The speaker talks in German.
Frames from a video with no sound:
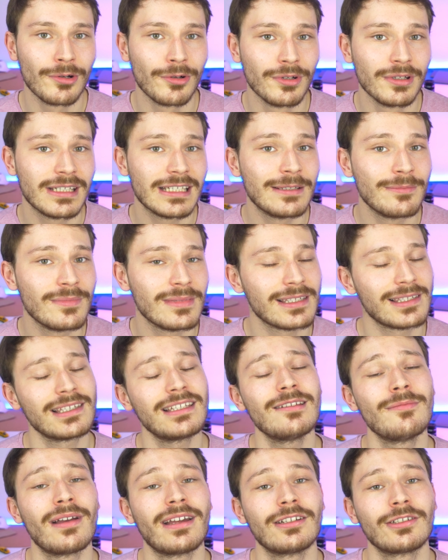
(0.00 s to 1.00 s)
Und im
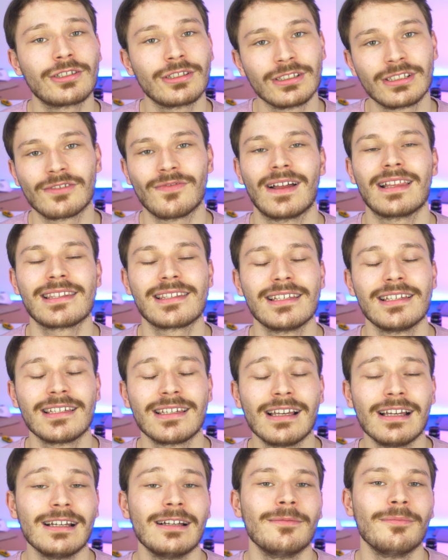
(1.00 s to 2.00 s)
Cinebench
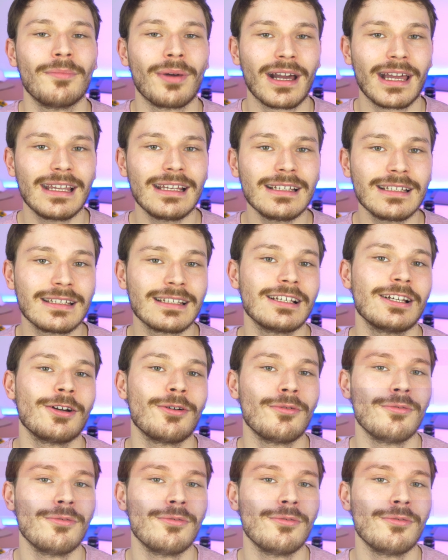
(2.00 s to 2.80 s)
20 bringt